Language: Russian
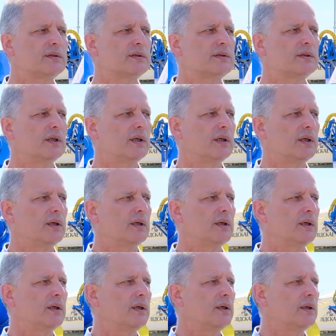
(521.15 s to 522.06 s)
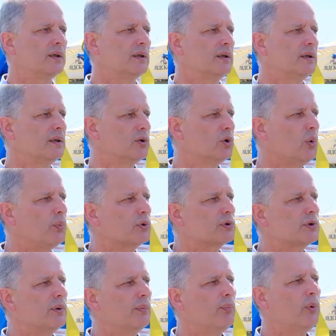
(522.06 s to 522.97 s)
с
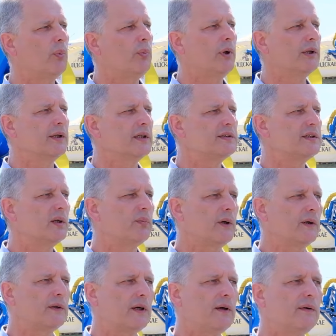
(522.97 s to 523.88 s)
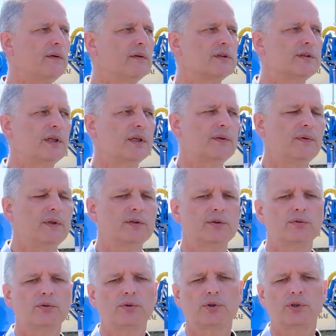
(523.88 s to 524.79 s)
допуском по полноте протравления
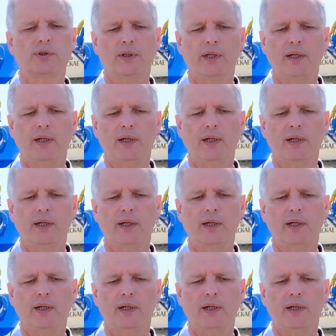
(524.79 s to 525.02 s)
соответствующие